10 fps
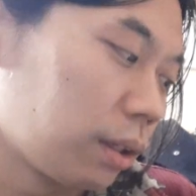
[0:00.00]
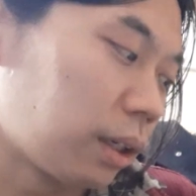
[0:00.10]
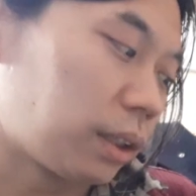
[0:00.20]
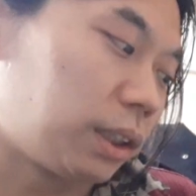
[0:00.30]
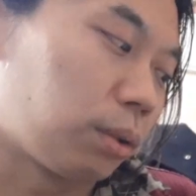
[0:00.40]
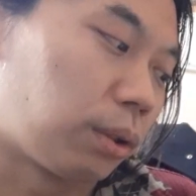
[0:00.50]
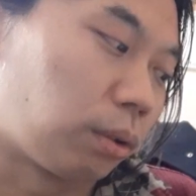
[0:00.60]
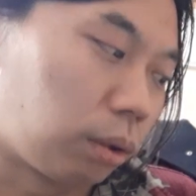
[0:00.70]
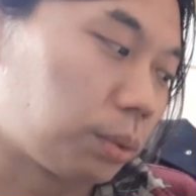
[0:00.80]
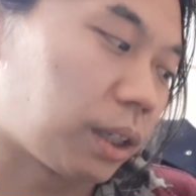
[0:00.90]
え、千鳥の
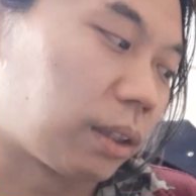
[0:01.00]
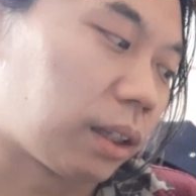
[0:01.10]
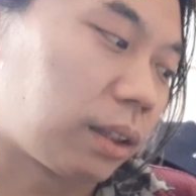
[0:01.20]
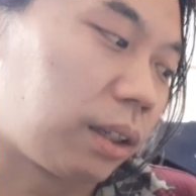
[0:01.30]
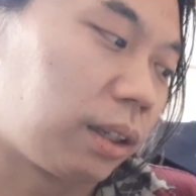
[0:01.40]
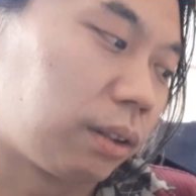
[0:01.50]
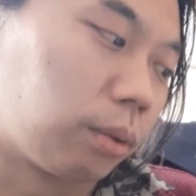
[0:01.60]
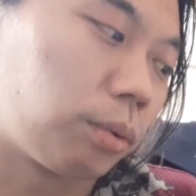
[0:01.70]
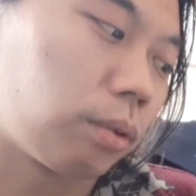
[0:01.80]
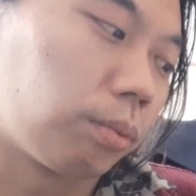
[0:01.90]
ノブさんだったり、
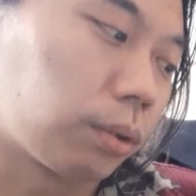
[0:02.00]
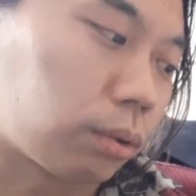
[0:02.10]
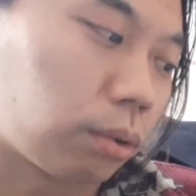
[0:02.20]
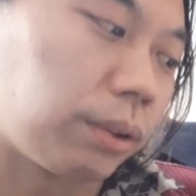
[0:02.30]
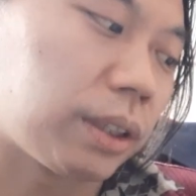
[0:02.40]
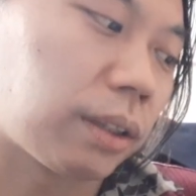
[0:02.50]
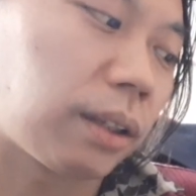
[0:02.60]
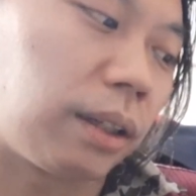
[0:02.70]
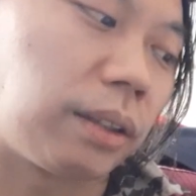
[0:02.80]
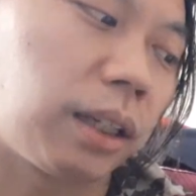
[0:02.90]
ノブコブの徳井さんだったり、